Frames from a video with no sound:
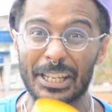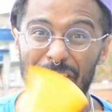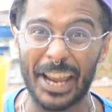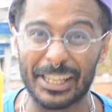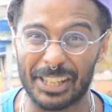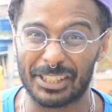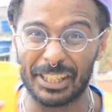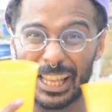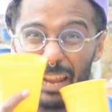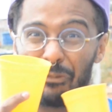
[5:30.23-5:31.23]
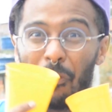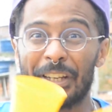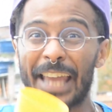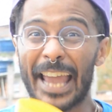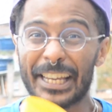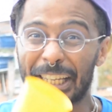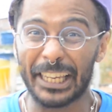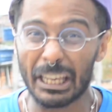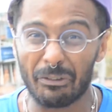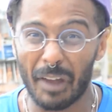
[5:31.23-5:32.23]
E, gente, esse telefone é
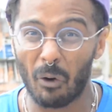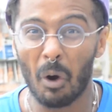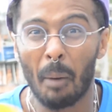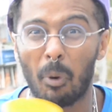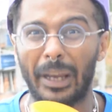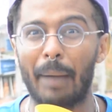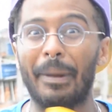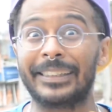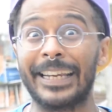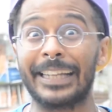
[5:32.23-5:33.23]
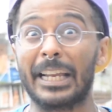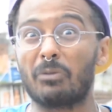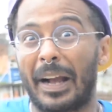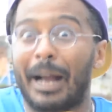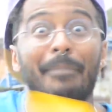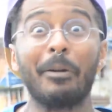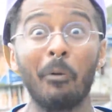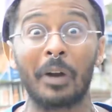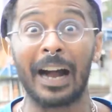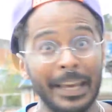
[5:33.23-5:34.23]
incrível, porque a bateria dele não acaba
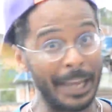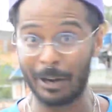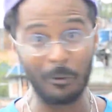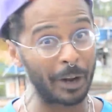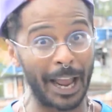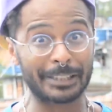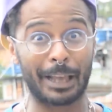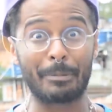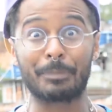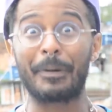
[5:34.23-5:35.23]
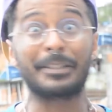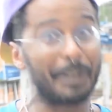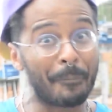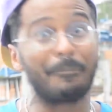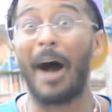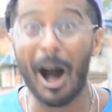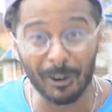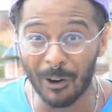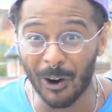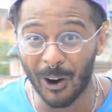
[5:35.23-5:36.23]
nunca. E ele nunca recebe spam de São
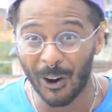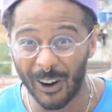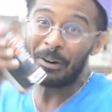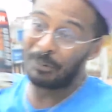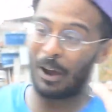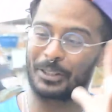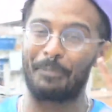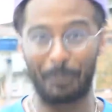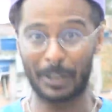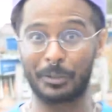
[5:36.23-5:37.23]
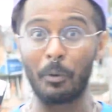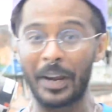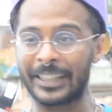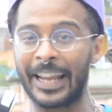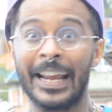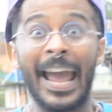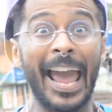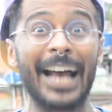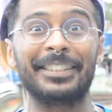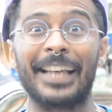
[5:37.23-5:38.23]
Paulo. O nosso próximo item é
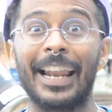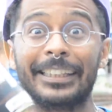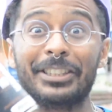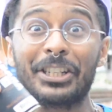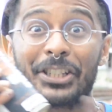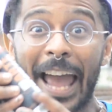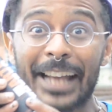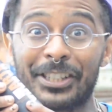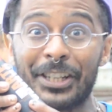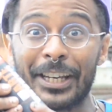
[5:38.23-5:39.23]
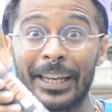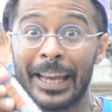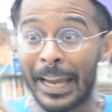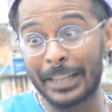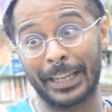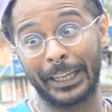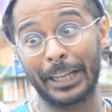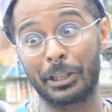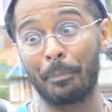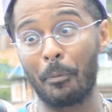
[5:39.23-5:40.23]
essa lata de jet. Isso aqui é
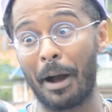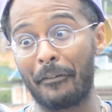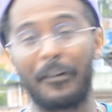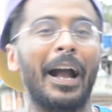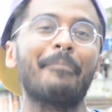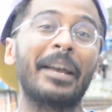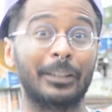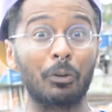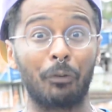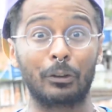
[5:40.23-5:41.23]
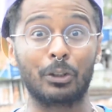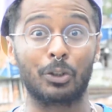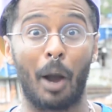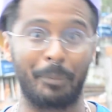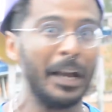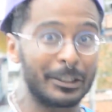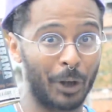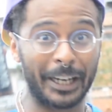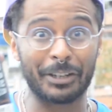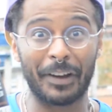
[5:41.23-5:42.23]
tipo uma ferramenta do Photoshop,
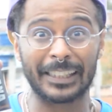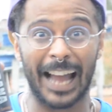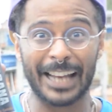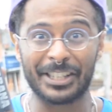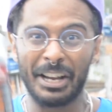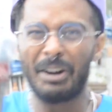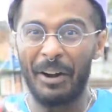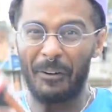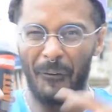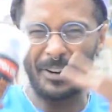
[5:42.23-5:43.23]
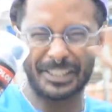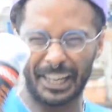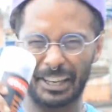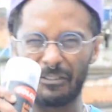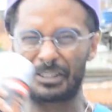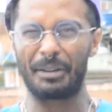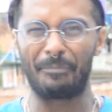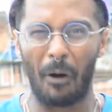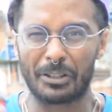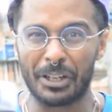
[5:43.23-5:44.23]
só que de verdade. Com isso aqui você
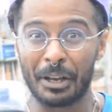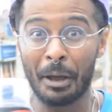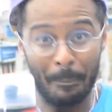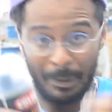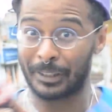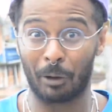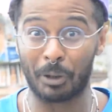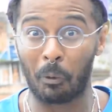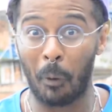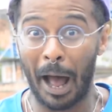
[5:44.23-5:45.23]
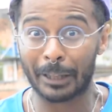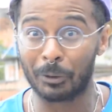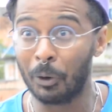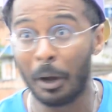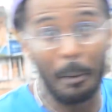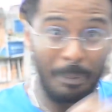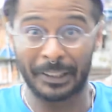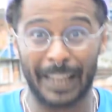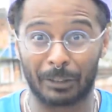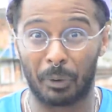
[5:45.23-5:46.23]
pode pintar o teu quarto,
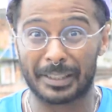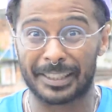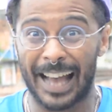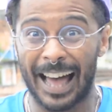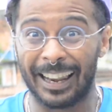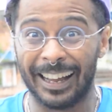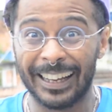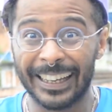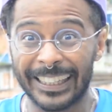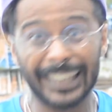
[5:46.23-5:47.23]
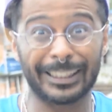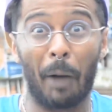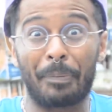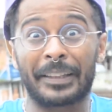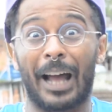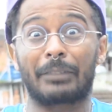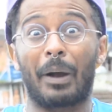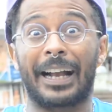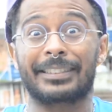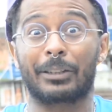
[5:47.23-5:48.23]
pintar a tua sala, que tal pintar a
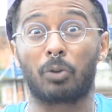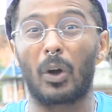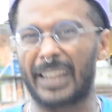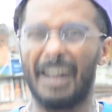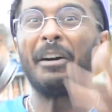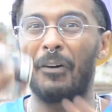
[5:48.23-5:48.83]
tua casa toda?